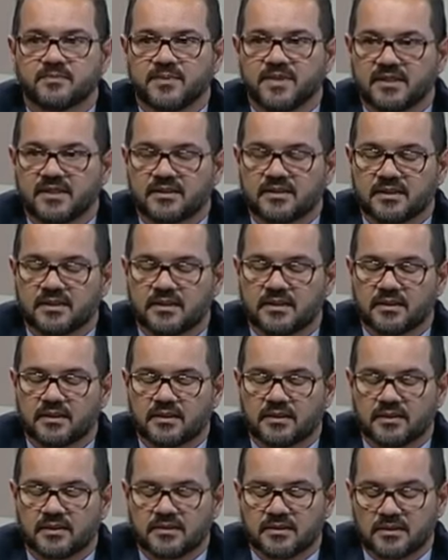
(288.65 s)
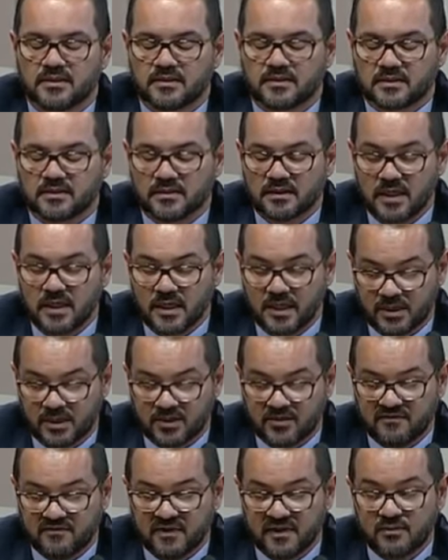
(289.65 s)
dessa, desses
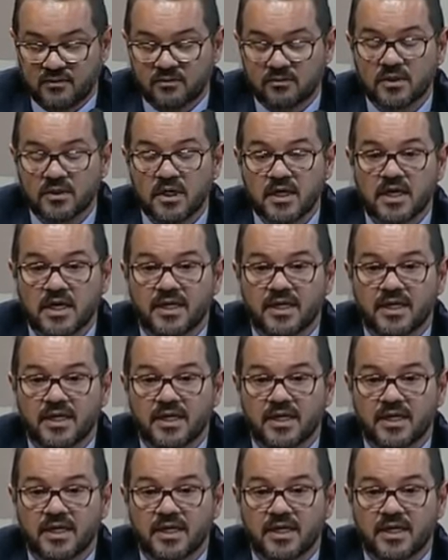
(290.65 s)
indivíduos